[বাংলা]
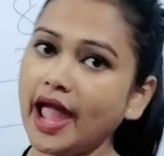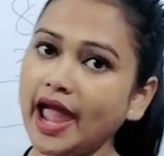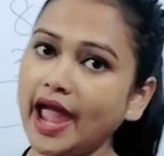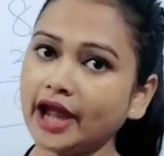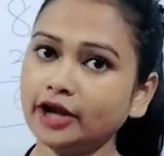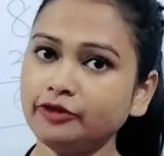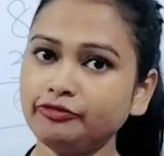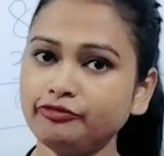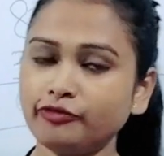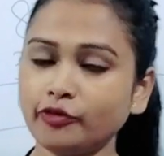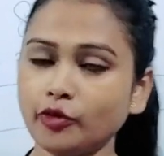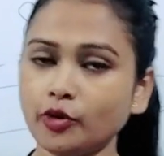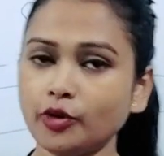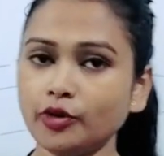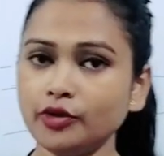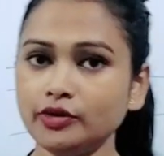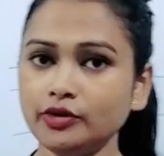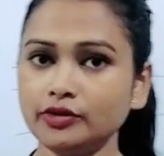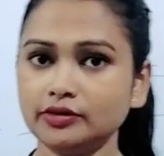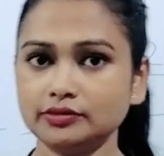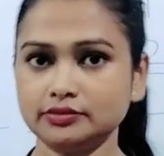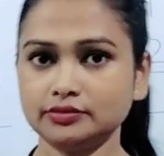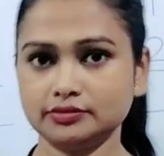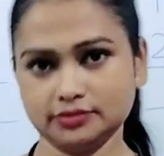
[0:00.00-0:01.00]
অ্যাড ফোর
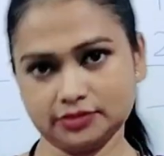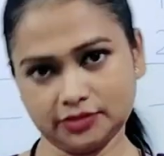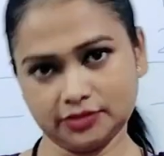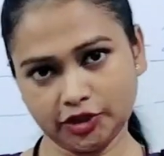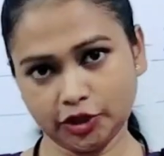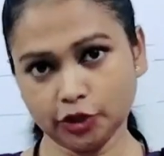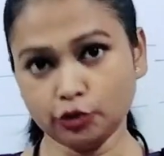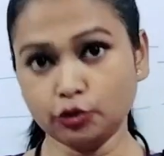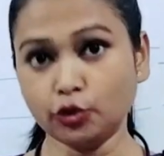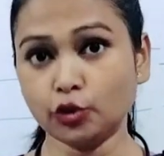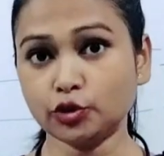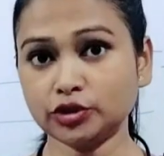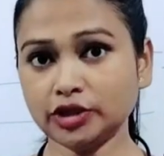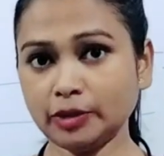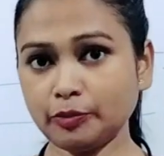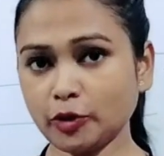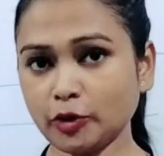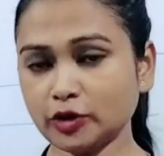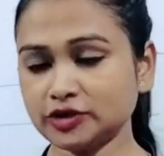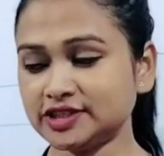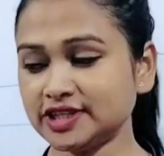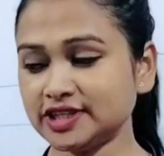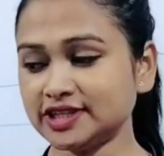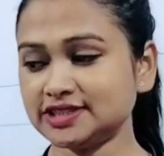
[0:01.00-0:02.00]
ইউ নো দ্য
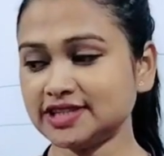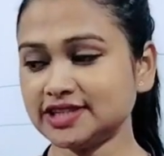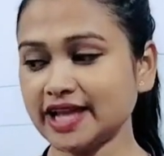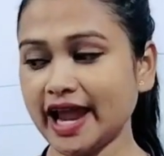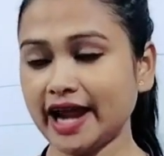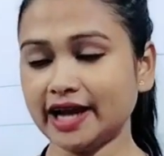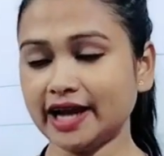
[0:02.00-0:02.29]
প্রসেস